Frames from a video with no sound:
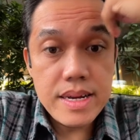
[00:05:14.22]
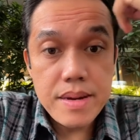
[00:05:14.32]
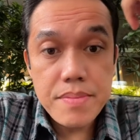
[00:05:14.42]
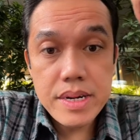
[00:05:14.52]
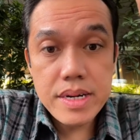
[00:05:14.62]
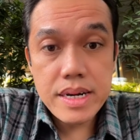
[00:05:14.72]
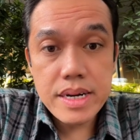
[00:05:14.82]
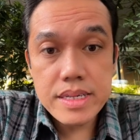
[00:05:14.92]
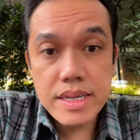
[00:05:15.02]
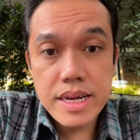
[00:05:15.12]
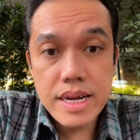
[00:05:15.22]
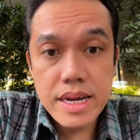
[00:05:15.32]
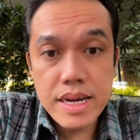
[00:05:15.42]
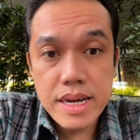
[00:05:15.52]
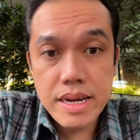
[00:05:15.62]
diabetes karena
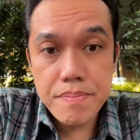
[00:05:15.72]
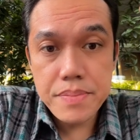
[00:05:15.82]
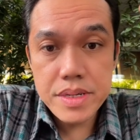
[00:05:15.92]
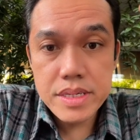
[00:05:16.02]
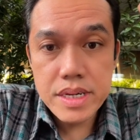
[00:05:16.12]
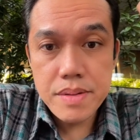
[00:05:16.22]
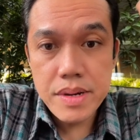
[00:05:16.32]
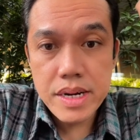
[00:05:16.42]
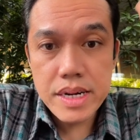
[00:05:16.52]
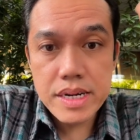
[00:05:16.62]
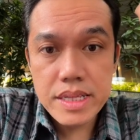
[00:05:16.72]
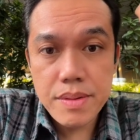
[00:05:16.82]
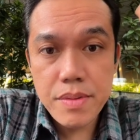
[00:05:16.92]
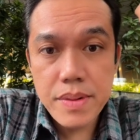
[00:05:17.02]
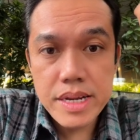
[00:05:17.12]
saya happy jadi
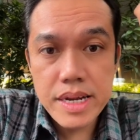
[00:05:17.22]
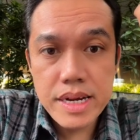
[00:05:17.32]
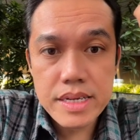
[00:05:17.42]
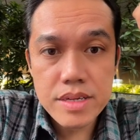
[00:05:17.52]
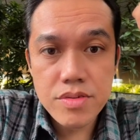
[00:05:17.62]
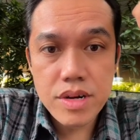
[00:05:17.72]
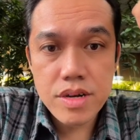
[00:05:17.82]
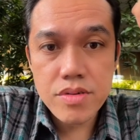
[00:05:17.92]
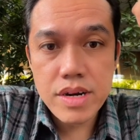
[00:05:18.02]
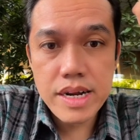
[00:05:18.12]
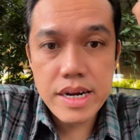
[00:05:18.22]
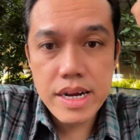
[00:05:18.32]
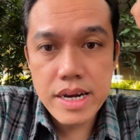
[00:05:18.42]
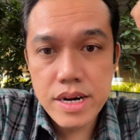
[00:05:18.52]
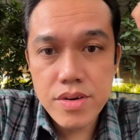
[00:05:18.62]
makannya tambah banyak alse gula aku
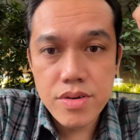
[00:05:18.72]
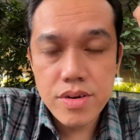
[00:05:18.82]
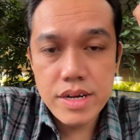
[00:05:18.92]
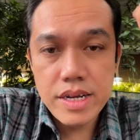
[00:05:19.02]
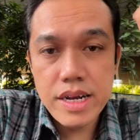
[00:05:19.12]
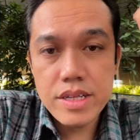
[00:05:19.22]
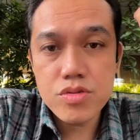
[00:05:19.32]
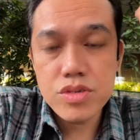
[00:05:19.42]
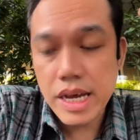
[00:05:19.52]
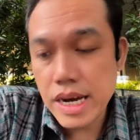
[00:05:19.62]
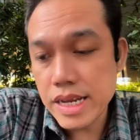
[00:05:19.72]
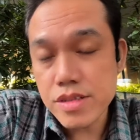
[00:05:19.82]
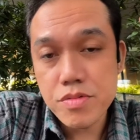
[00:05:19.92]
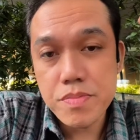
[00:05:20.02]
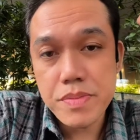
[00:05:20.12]
naik darah dong ya itu
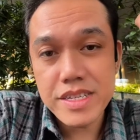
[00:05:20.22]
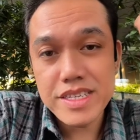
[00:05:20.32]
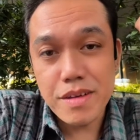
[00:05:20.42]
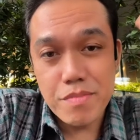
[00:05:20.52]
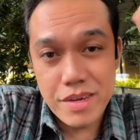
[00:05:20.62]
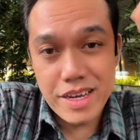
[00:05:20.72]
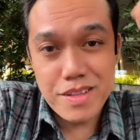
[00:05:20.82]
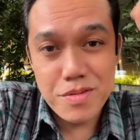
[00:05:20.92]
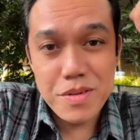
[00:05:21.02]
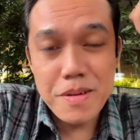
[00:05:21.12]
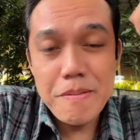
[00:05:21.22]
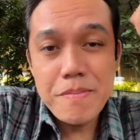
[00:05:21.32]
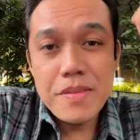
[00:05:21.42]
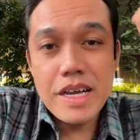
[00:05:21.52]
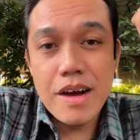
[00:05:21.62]
salah itu prinsipnya itu
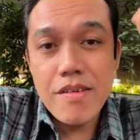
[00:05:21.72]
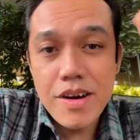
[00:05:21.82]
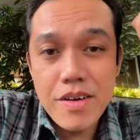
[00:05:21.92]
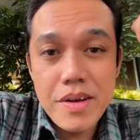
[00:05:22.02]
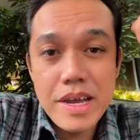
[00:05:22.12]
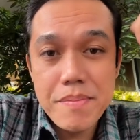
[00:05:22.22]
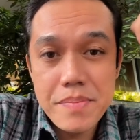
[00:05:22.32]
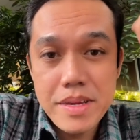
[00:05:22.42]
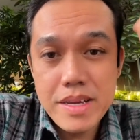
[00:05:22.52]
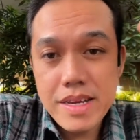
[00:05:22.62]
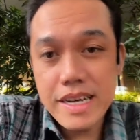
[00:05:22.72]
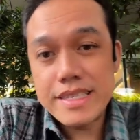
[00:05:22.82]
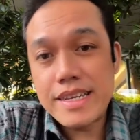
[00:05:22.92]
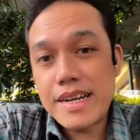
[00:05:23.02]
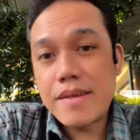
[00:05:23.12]
awak kalau happy
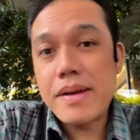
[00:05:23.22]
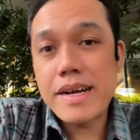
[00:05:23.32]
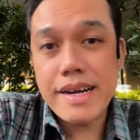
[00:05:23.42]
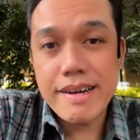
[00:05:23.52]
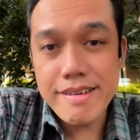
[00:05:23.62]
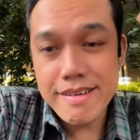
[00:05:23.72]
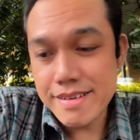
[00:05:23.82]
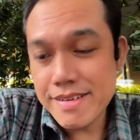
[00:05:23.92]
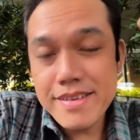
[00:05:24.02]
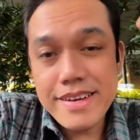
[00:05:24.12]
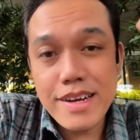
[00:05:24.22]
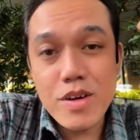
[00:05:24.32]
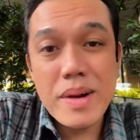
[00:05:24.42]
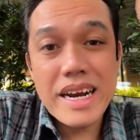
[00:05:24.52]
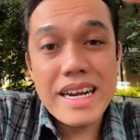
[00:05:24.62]
nggak selera makan
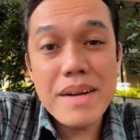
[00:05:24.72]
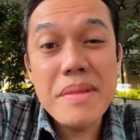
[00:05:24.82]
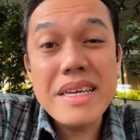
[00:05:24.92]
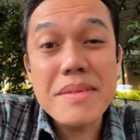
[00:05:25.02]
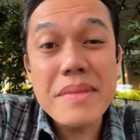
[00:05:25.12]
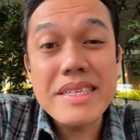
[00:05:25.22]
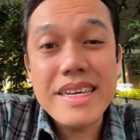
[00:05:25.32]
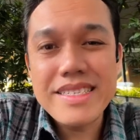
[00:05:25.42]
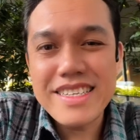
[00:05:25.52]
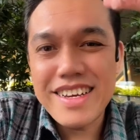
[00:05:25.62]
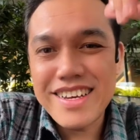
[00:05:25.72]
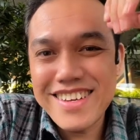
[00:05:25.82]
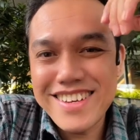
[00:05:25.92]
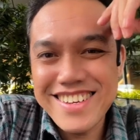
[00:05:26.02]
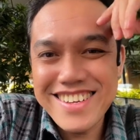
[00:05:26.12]
nengok makanan biasa-biasa aja
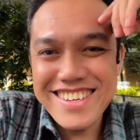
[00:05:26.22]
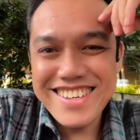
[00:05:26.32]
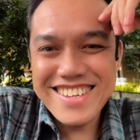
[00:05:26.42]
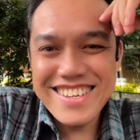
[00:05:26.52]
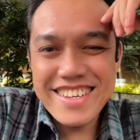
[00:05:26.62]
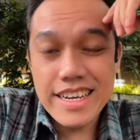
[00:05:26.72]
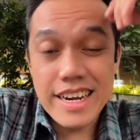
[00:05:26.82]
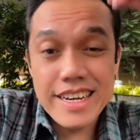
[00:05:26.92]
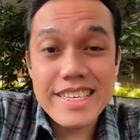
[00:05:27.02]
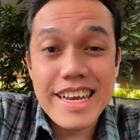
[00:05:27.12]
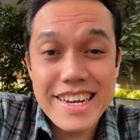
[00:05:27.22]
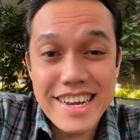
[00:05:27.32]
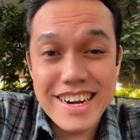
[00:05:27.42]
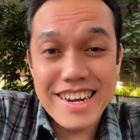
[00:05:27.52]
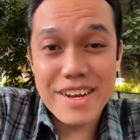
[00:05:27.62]
karena
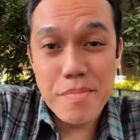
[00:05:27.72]
sadar